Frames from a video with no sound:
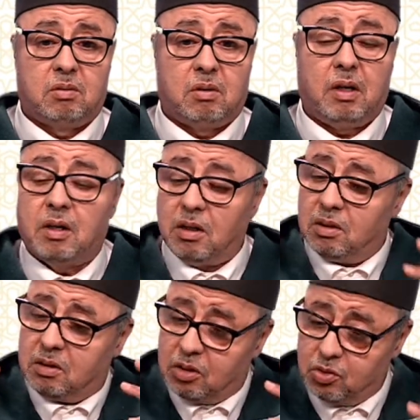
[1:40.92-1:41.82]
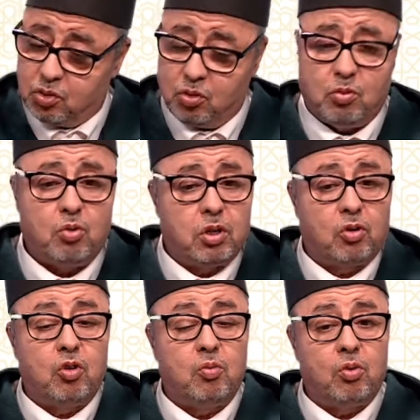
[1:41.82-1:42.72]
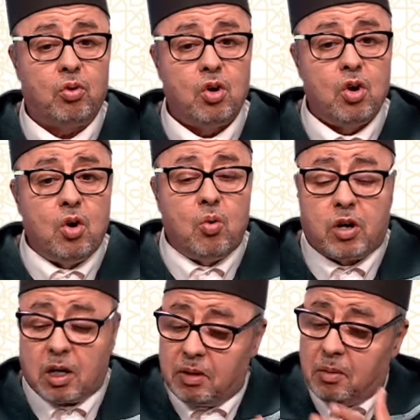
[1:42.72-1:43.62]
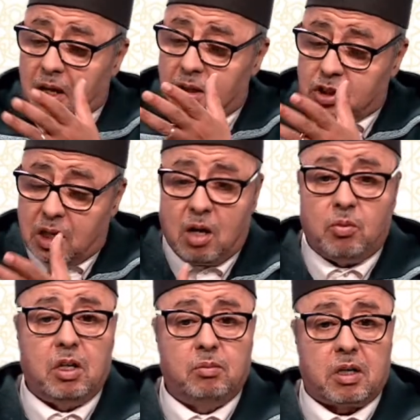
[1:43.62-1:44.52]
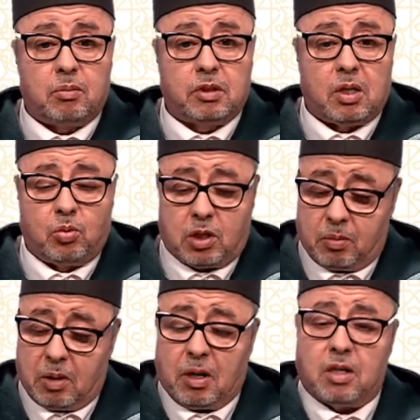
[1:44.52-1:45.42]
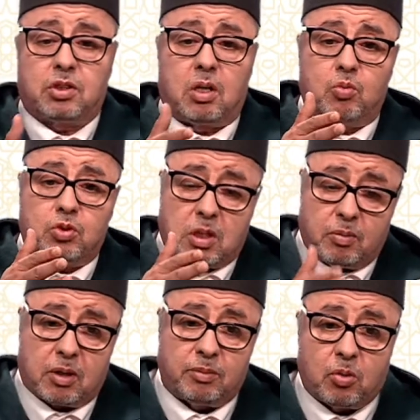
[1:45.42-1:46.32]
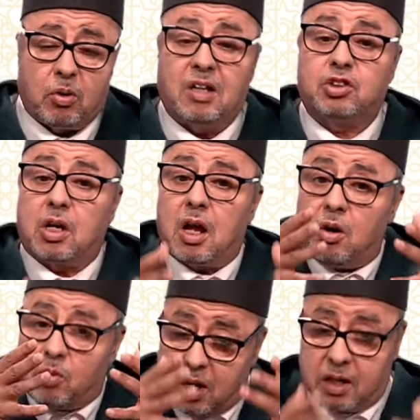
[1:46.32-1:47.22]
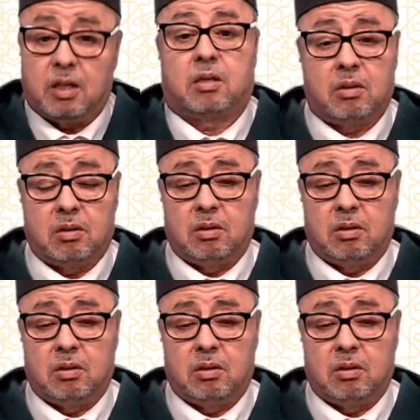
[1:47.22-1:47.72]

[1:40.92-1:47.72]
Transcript: حنا كنصوموا وكنقوموا وكرمنا بالعشر الاوائل من رمضان وكرمنا بالعشر الوسطى من رمضان والعشر الاواخر